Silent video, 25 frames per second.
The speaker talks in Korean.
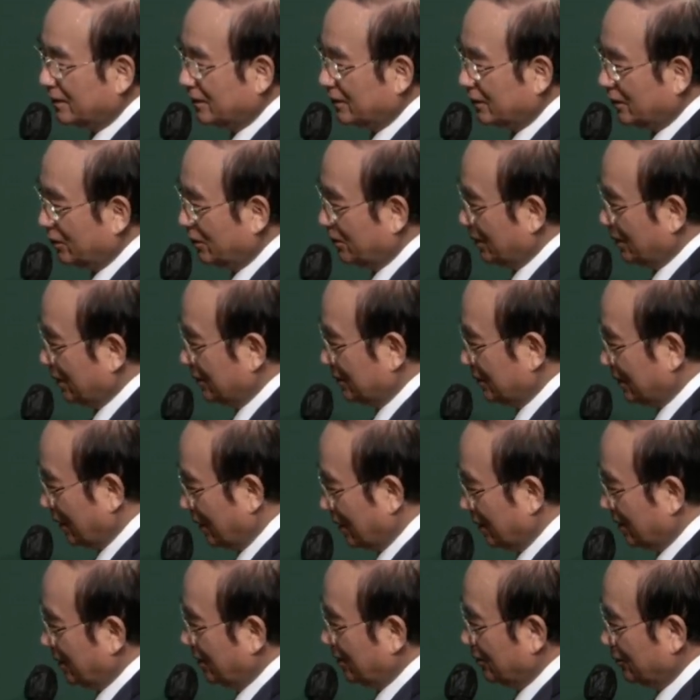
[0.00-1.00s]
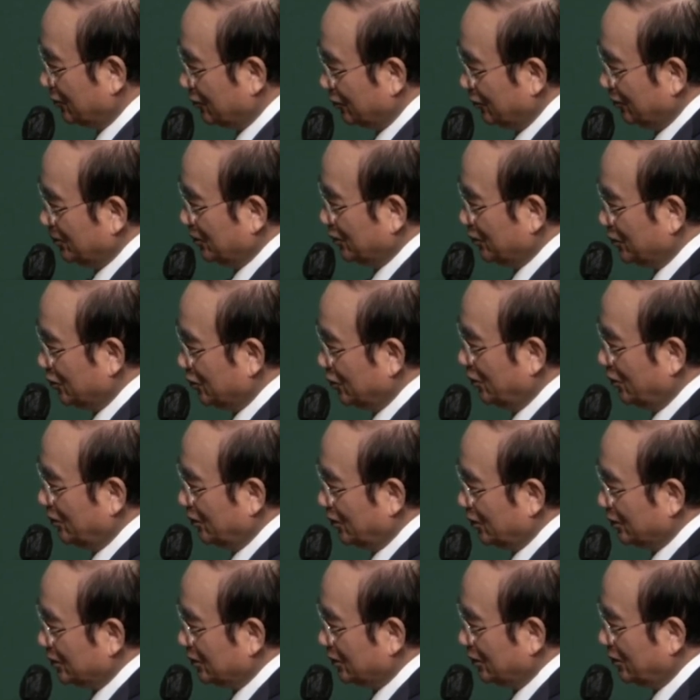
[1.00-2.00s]
또 때가 되니 주님을 주인을
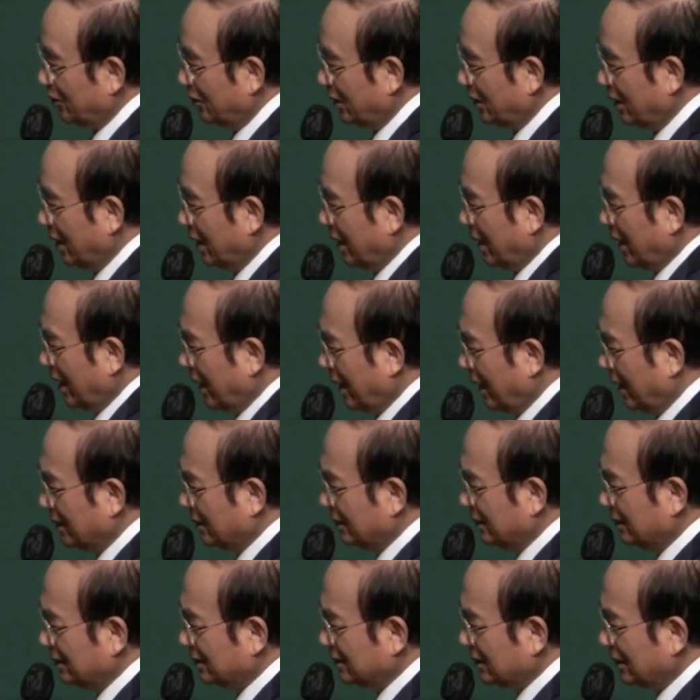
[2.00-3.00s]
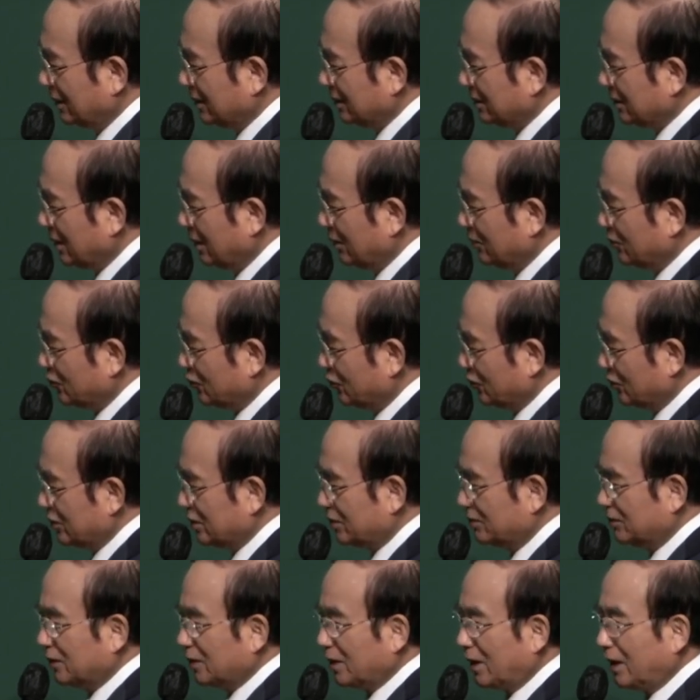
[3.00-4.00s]
모시고 항상 제
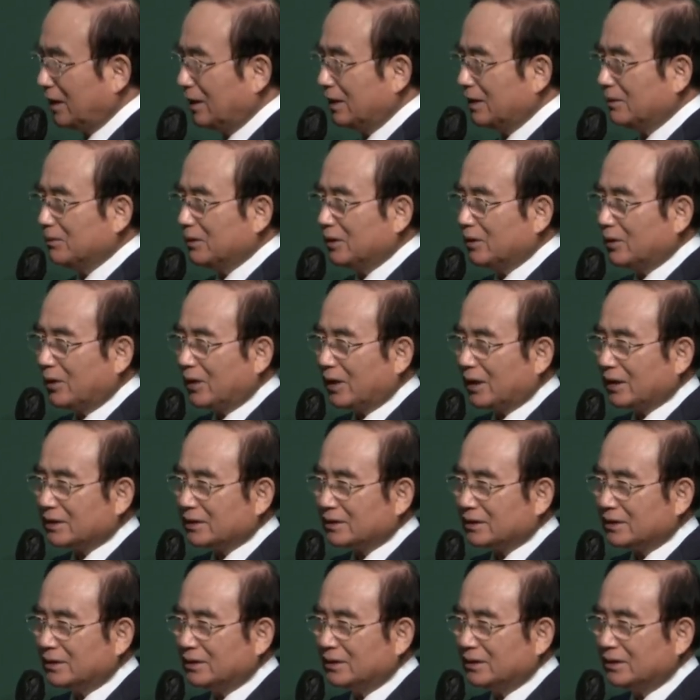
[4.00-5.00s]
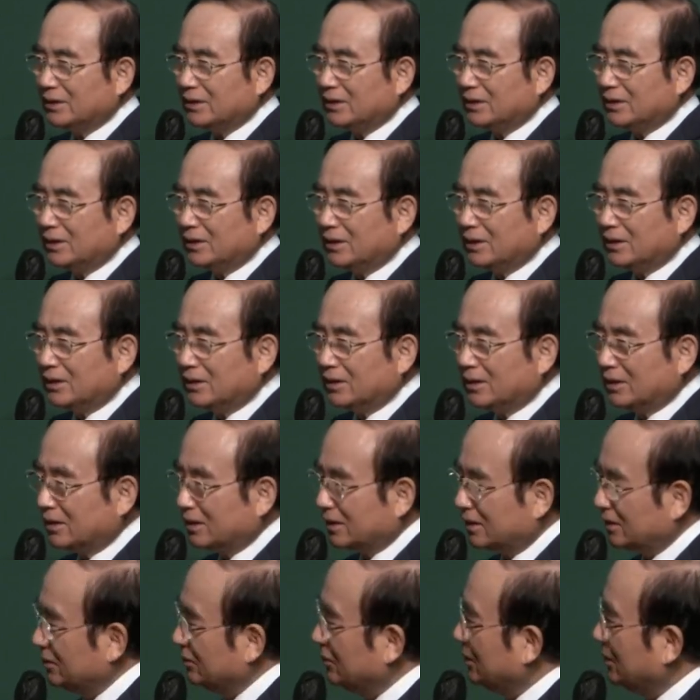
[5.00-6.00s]
중심은 하나님으로 하겠어.
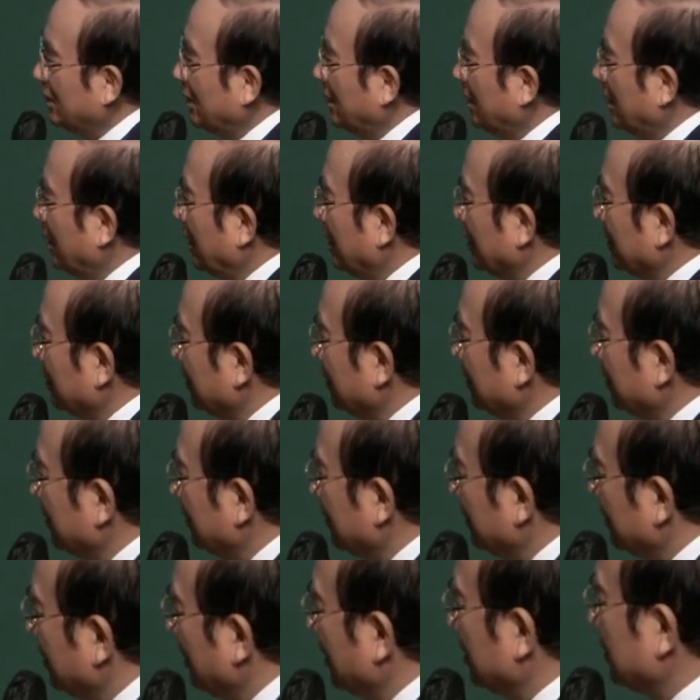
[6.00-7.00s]
그러냐? 내가